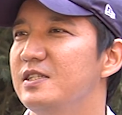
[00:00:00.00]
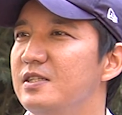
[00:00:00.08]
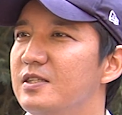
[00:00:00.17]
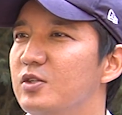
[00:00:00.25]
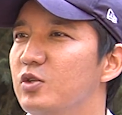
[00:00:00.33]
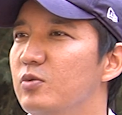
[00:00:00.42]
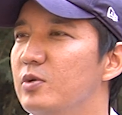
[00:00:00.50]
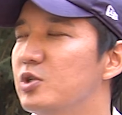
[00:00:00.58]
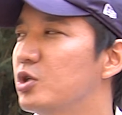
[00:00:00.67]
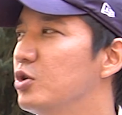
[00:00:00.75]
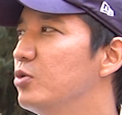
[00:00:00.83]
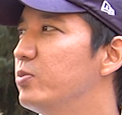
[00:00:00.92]
сделал такой
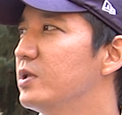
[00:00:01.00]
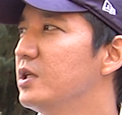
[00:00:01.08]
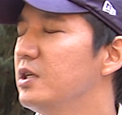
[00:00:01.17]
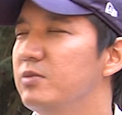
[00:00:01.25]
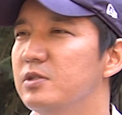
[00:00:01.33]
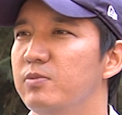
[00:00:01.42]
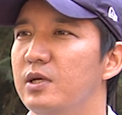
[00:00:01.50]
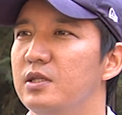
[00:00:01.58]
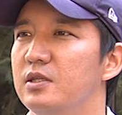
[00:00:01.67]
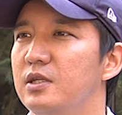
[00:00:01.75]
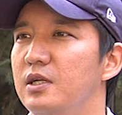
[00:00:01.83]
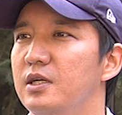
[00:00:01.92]
большой open air
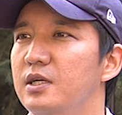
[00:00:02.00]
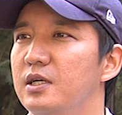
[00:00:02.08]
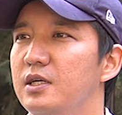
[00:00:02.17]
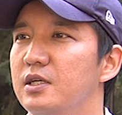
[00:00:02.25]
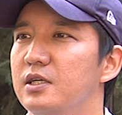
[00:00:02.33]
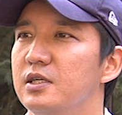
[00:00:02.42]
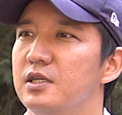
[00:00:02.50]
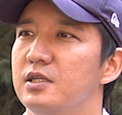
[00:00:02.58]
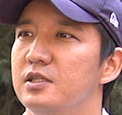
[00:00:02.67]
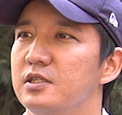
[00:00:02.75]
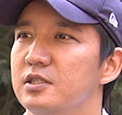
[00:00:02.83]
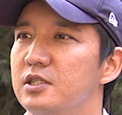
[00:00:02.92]
бесплатно для
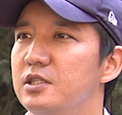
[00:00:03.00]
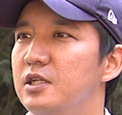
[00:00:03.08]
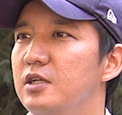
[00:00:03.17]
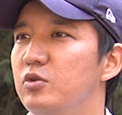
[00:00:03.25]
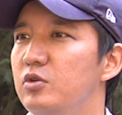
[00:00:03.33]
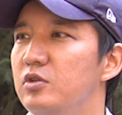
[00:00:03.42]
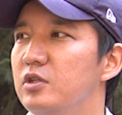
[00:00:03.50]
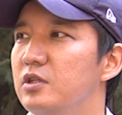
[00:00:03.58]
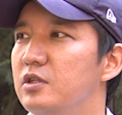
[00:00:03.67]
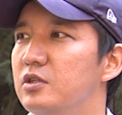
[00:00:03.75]
жителей города,